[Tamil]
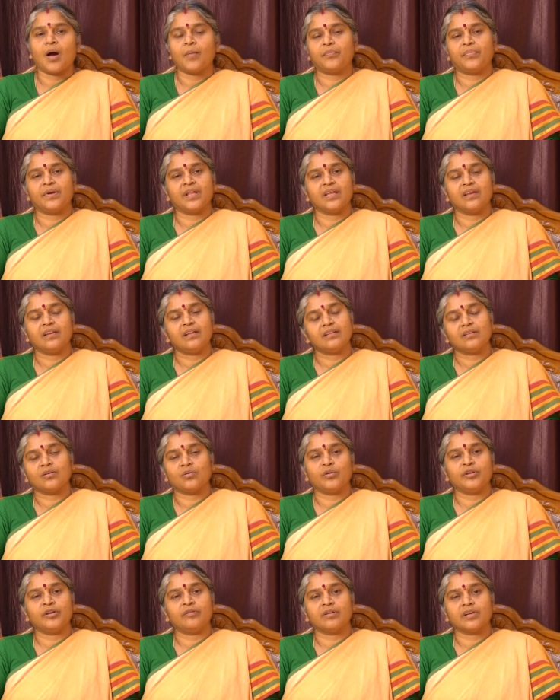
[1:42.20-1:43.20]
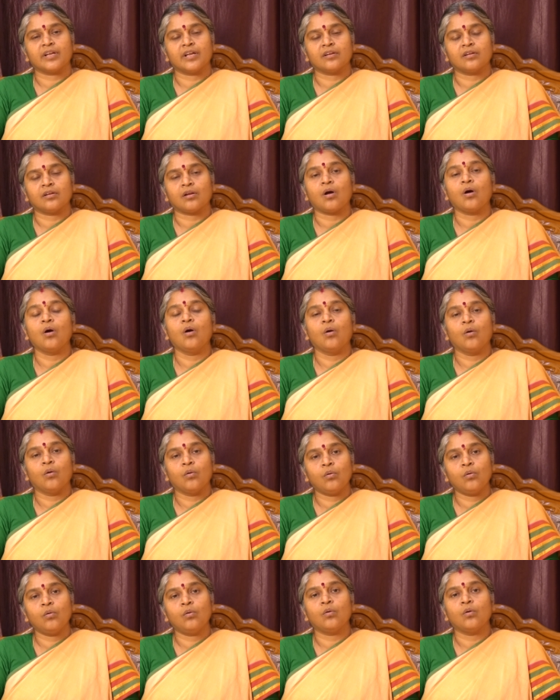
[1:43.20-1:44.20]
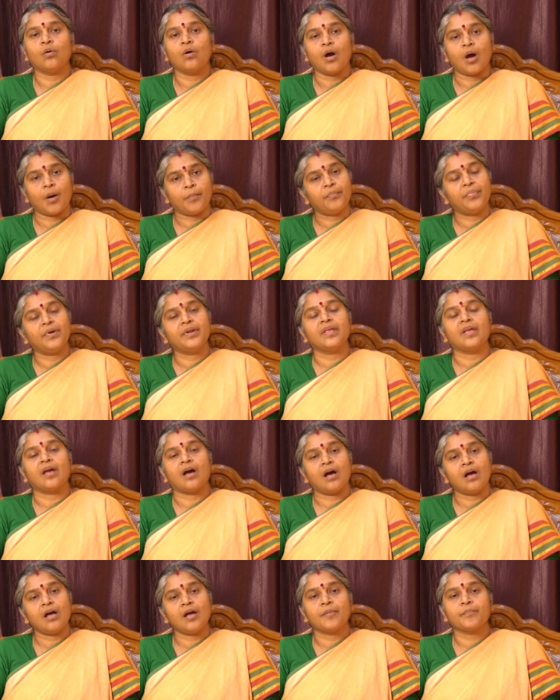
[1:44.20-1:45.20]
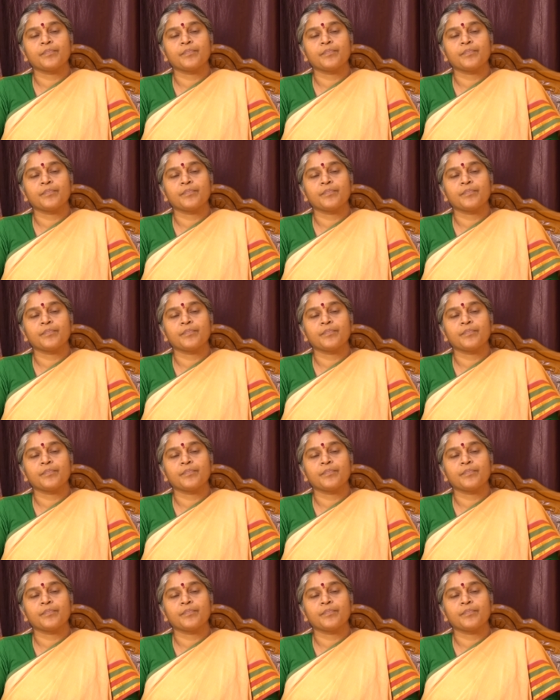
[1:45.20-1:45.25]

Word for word: அப்படின்னு அந்த குயவன் கேட்குறான் ஓ அப்படியா